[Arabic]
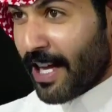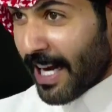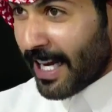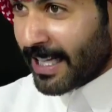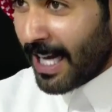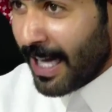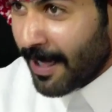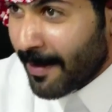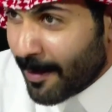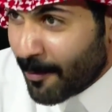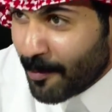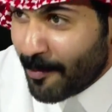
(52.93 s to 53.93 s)
قريتها
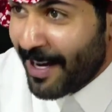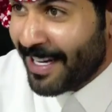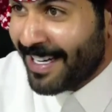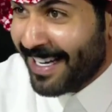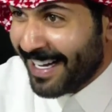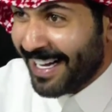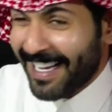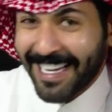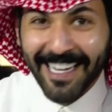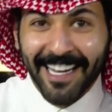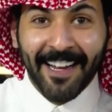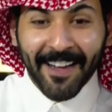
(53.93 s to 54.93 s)
ابو طيب
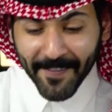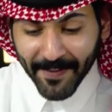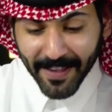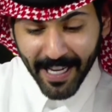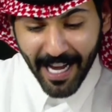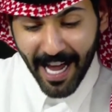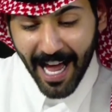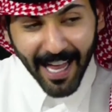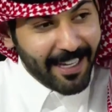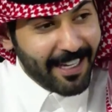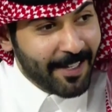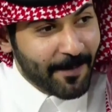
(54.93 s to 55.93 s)
انزله
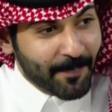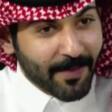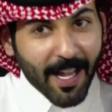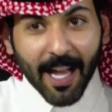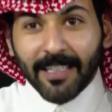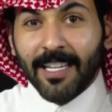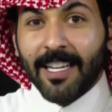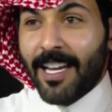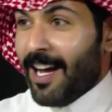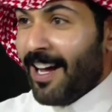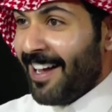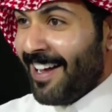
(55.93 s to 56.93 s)
نسيت يا اخي
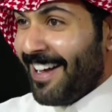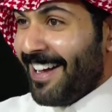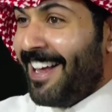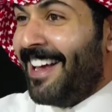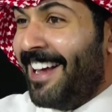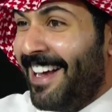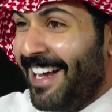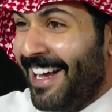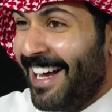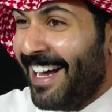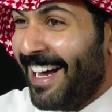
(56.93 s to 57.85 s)
هديه بدل آه، هذا